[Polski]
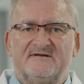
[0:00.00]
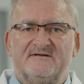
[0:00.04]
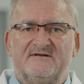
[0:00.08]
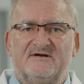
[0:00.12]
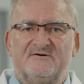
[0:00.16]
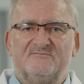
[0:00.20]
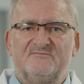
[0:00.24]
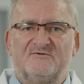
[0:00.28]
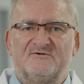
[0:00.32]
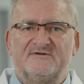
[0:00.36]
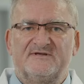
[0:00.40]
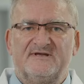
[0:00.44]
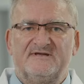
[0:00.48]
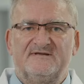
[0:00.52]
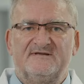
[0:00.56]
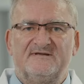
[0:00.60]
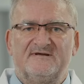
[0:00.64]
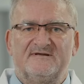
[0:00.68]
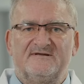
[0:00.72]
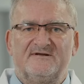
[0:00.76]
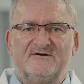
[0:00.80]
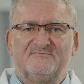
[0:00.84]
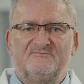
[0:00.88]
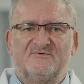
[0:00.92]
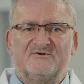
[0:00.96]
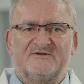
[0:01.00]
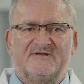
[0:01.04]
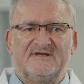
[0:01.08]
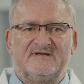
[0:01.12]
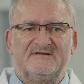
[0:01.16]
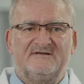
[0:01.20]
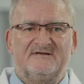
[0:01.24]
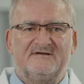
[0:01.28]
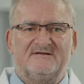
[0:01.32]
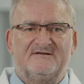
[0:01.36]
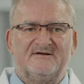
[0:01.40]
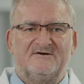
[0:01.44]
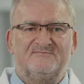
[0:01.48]
do domu, ten do domu,
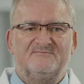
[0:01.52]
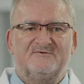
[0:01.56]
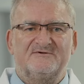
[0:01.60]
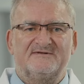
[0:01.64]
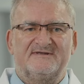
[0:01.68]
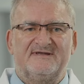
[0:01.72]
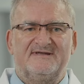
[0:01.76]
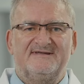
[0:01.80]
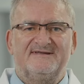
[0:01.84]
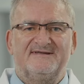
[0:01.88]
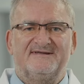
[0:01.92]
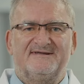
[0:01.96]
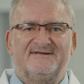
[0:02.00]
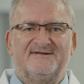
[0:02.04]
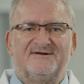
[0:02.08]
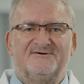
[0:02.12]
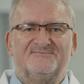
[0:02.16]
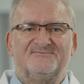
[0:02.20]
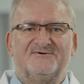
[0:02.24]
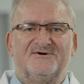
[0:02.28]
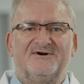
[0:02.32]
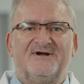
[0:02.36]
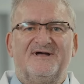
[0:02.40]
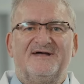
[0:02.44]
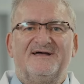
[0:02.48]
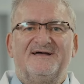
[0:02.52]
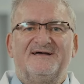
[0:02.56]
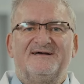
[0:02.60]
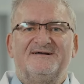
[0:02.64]
ten do domu, ten do domu.